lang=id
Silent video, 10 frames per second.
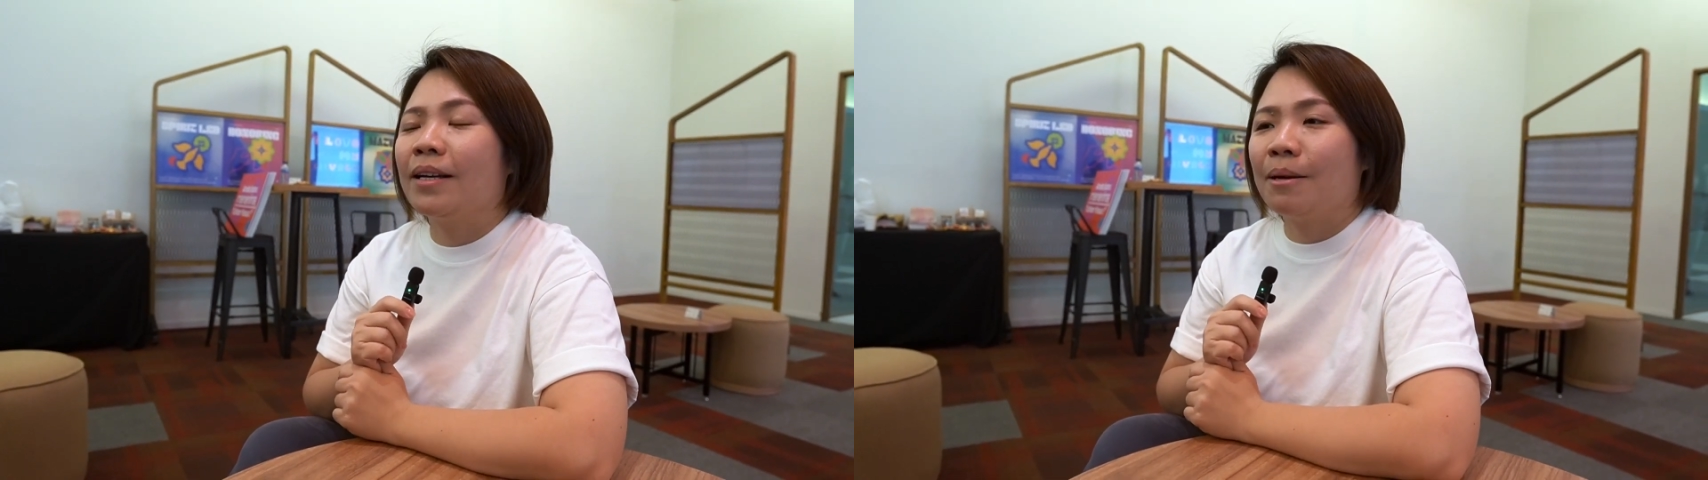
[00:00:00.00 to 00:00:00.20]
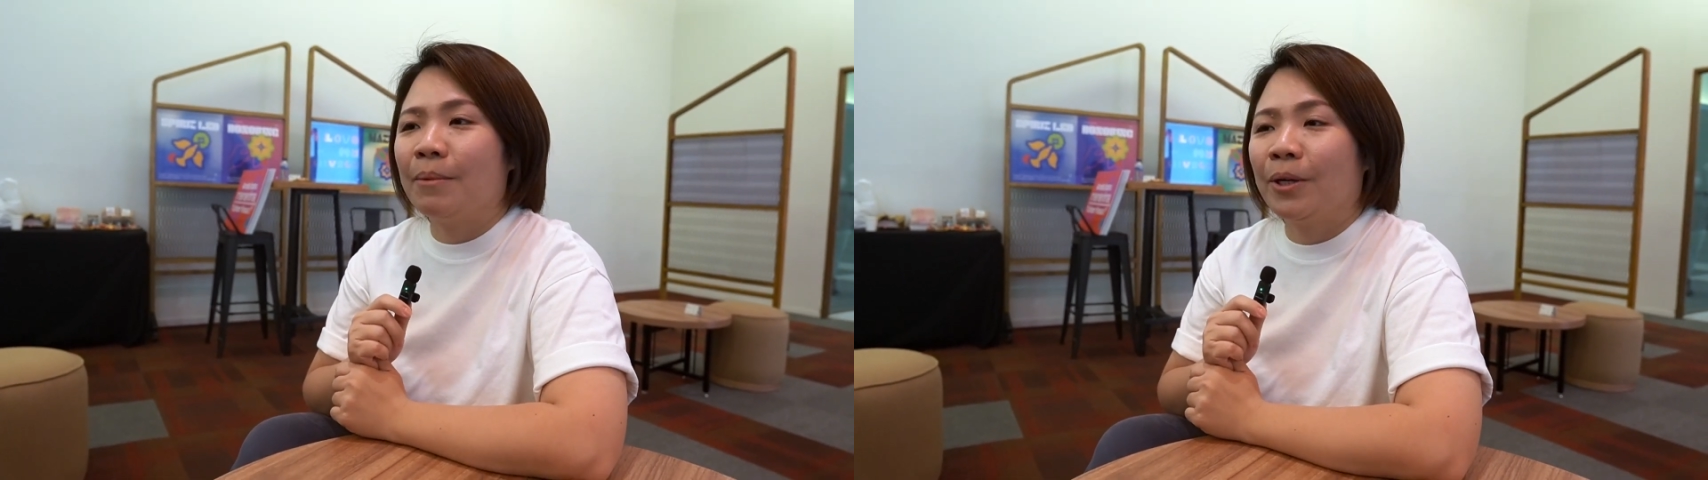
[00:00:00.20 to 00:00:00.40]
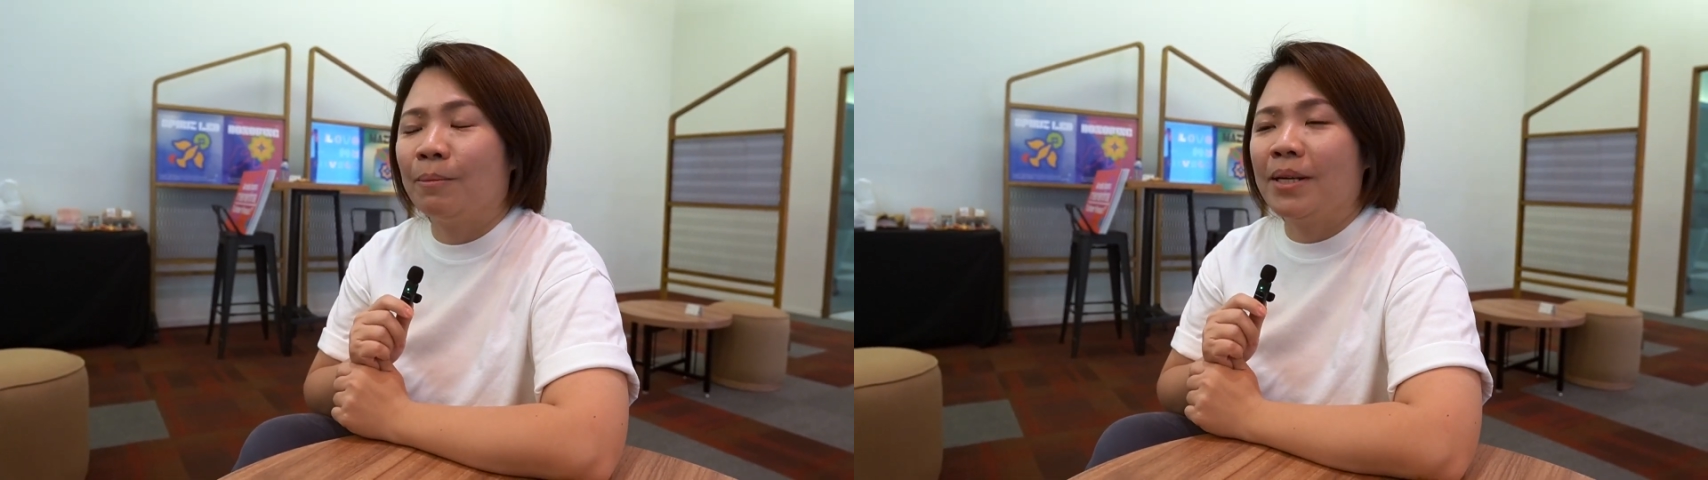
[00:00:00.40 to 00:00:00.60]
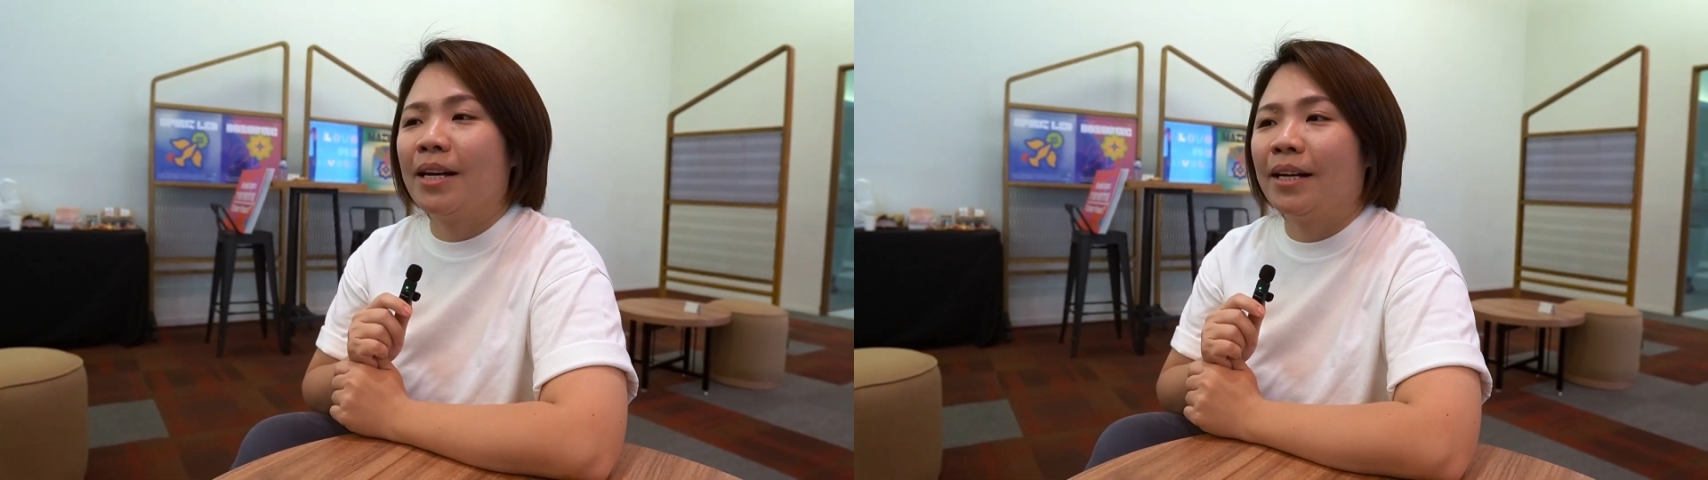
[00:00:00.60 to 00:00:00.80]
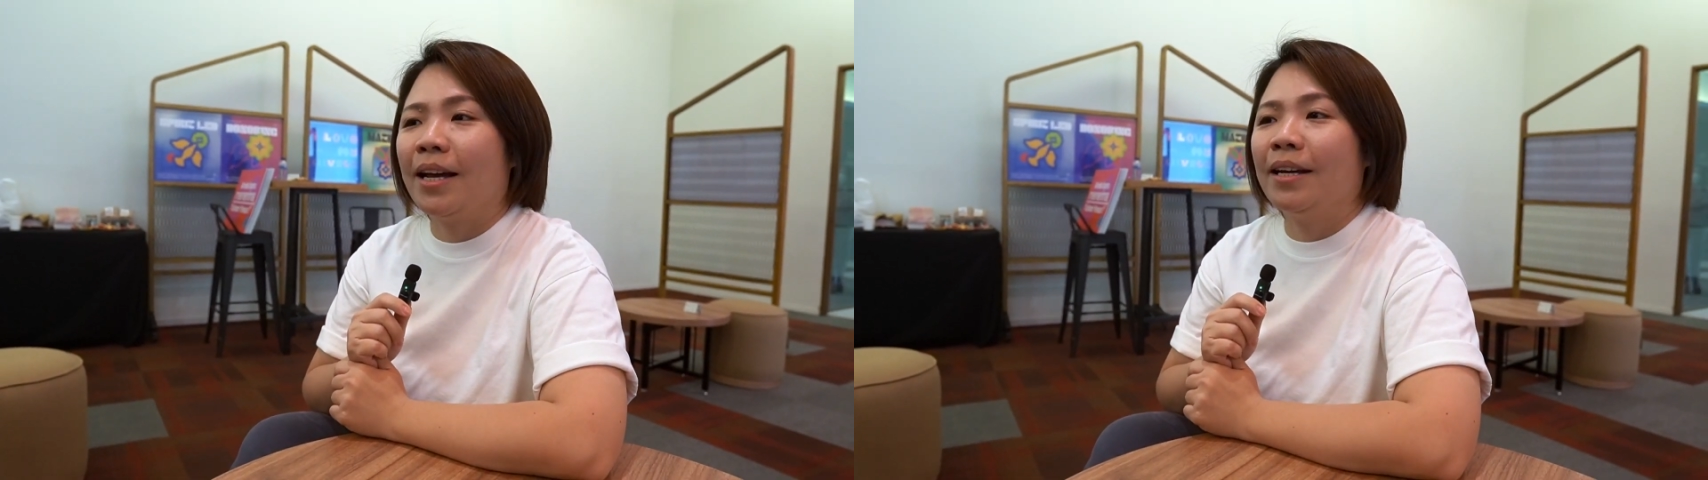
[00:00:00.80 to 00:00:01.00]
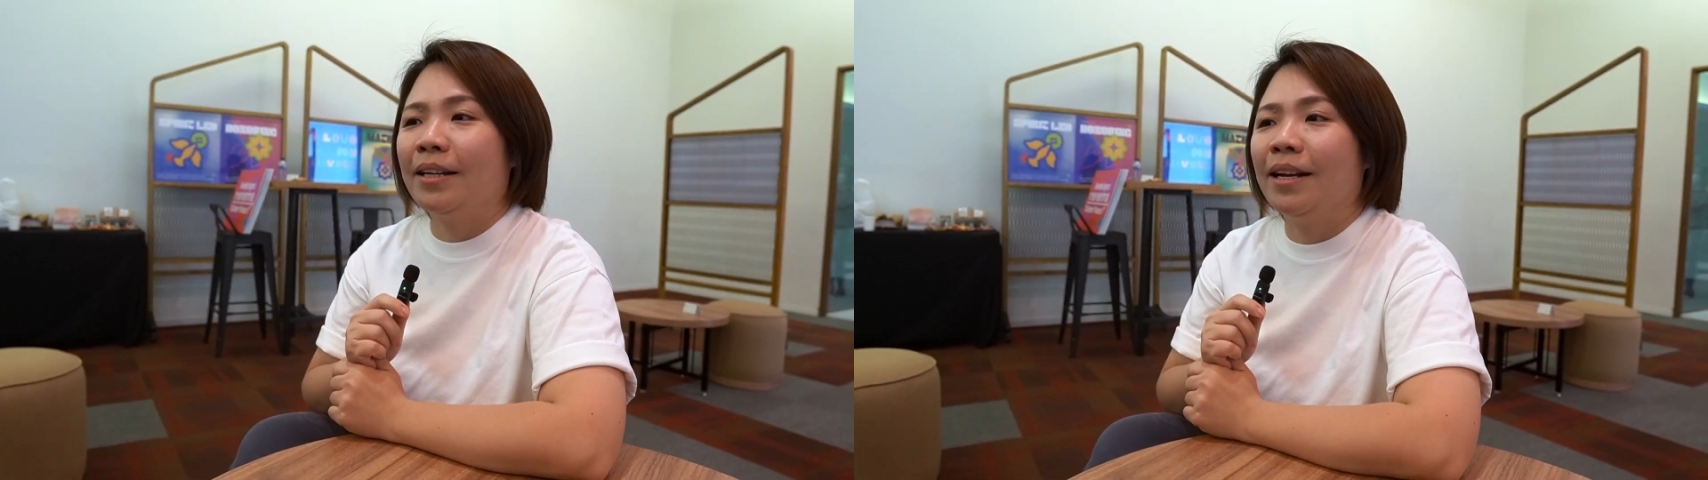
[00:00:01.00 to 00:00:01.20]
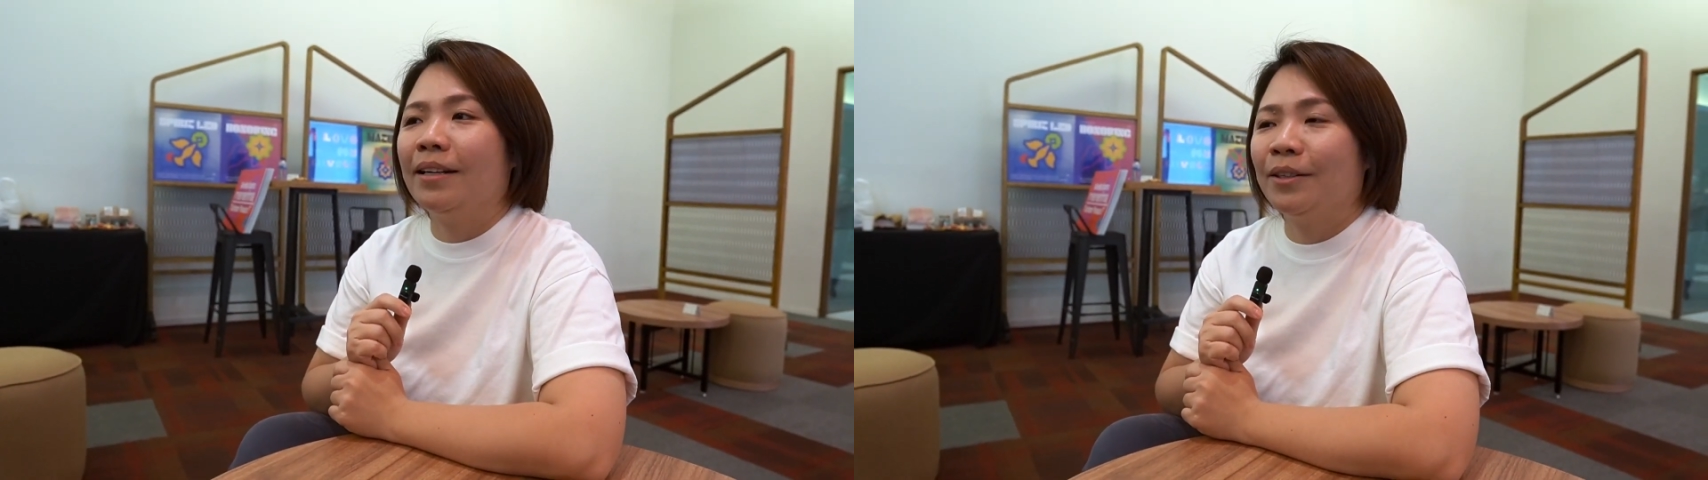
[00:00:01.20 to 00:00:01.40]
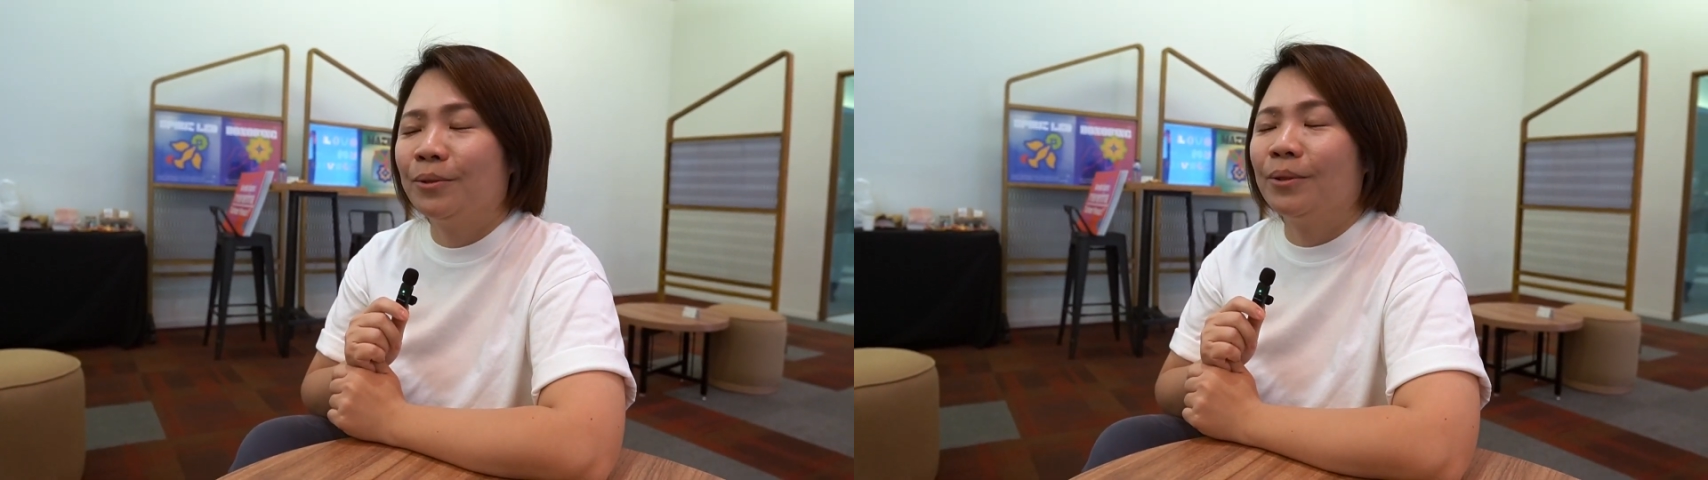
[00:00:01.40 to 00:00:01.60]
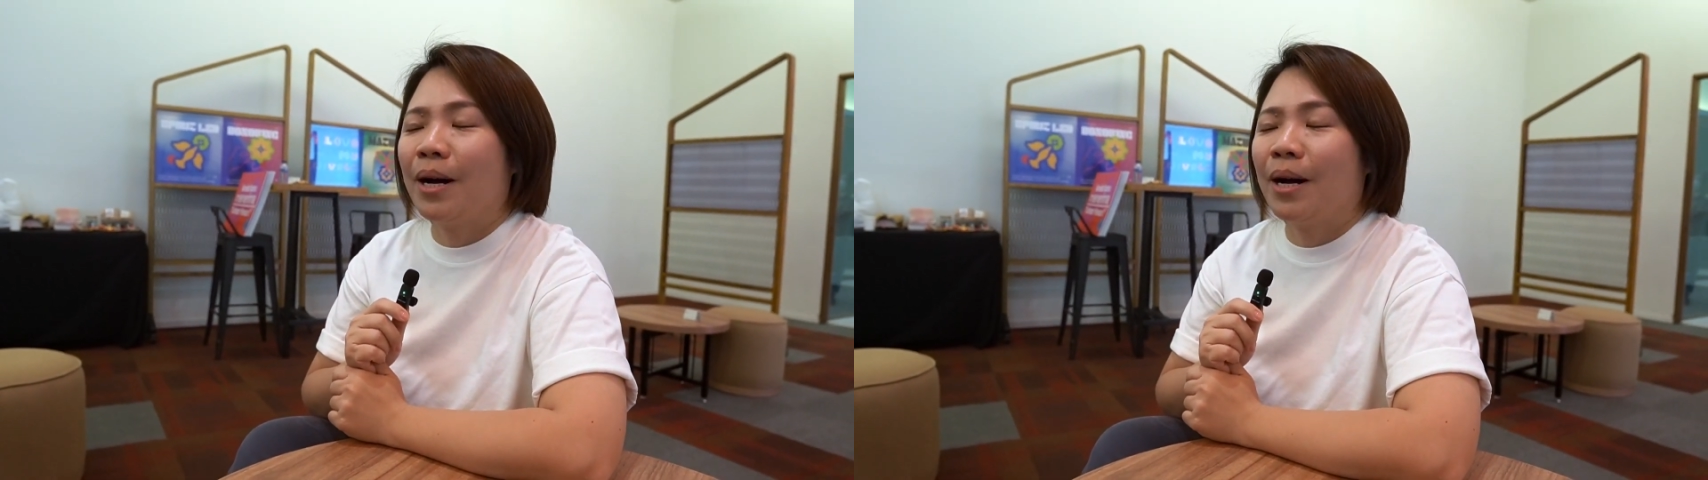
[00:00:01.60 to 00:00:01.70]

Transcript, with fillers: ya sama kehidupan sehari-hari dan itu